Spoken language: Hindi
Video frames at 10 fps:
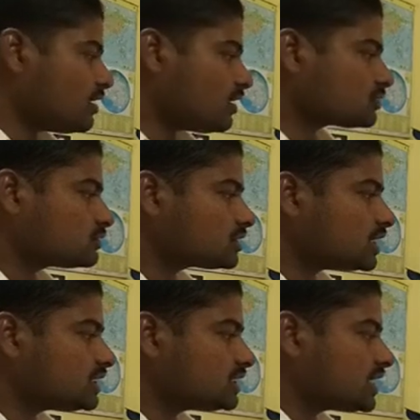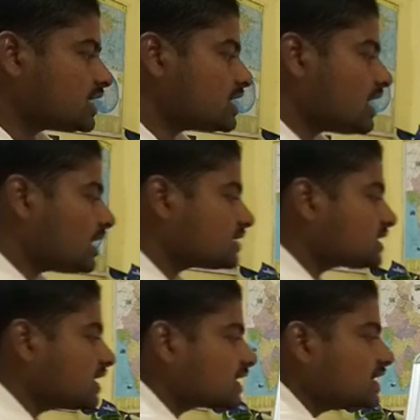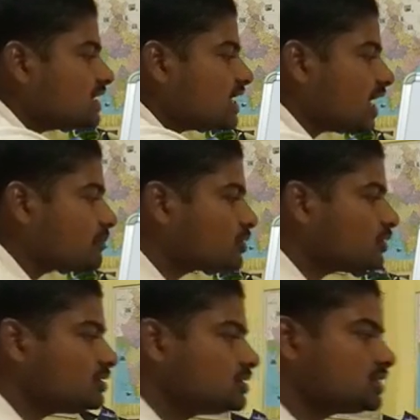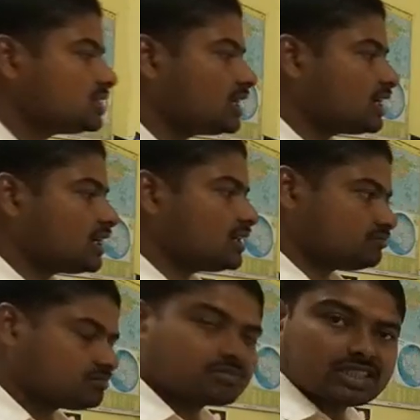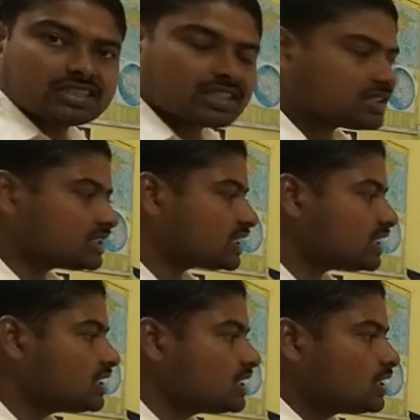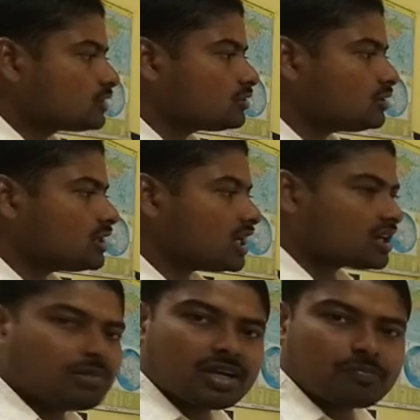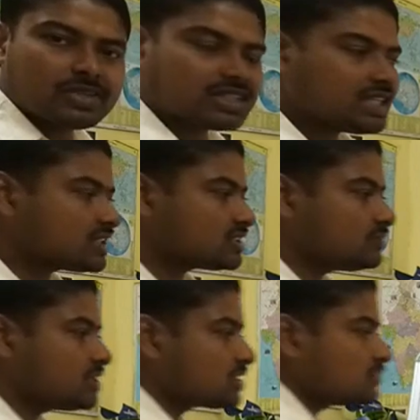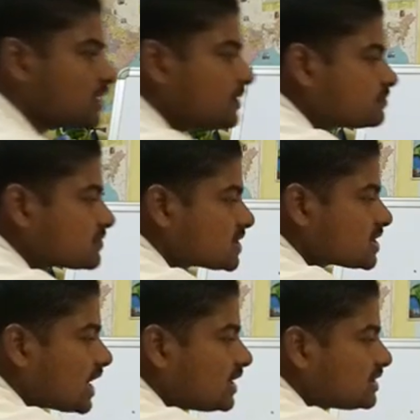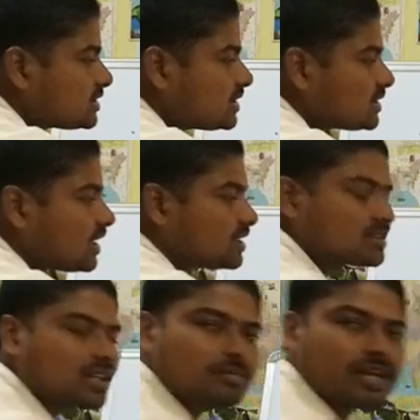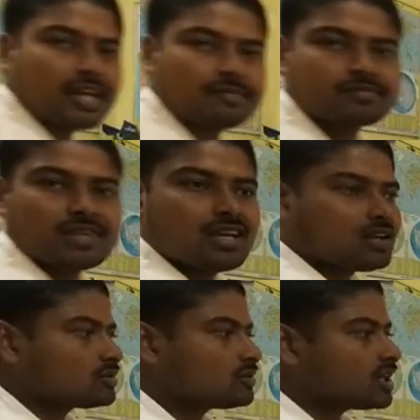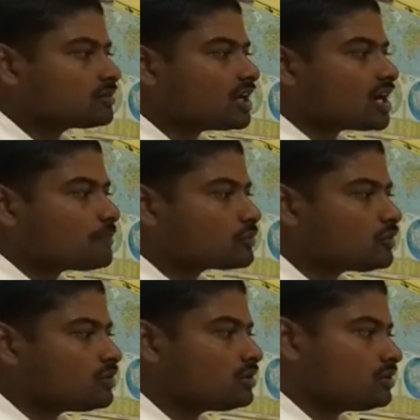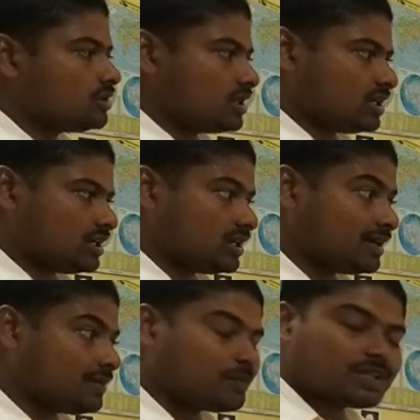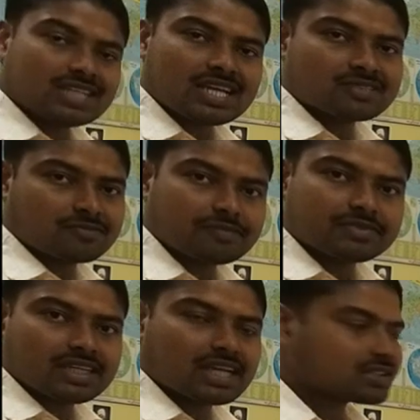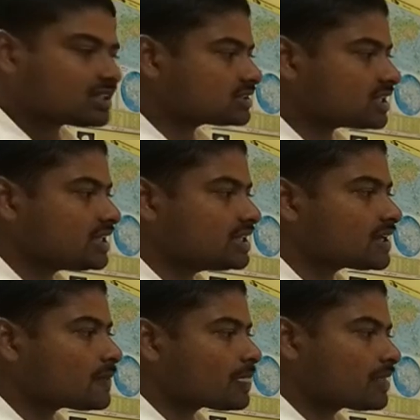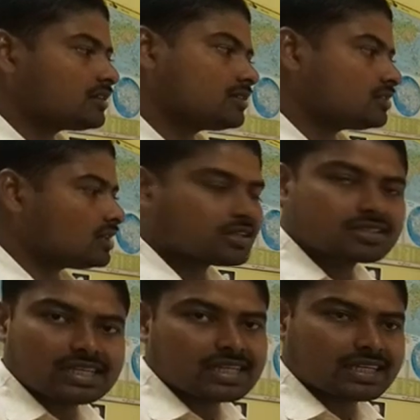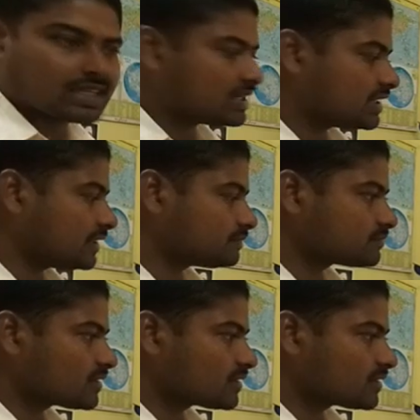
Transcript: और दूसरा चीज है कि हॉस्टल के लिए आपको आ, कितना सीट है तो लगभग प्रत्येक सब्जेक्ट में चालीस सीट हॉस्टल में है तो लगभग आपको पचास फिफ्टी रैंक तक चाहिए हॉस्टल लेने के लिए